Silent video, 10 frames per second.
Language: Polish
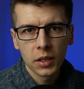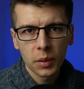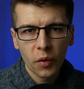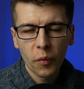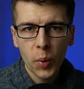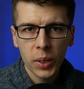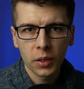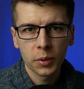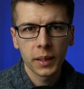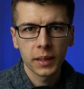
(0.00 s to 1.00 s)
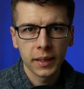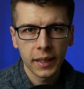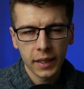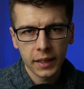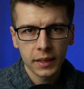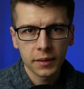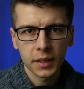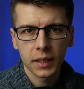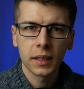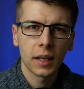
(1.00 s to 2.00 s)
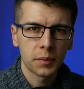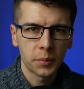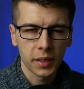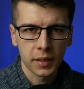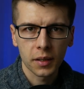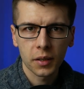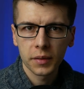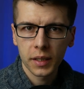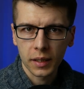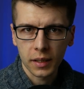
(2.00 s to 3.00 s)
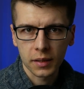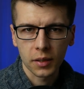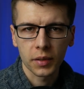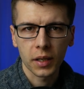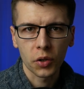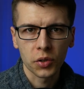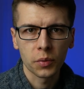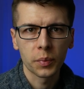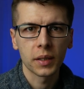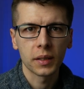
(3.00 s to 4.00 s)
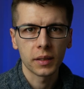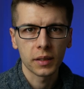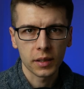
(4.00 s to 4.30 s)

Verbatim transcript: no bo wpłynął negatywnie na moje zdrowie i na zdrowie osób y,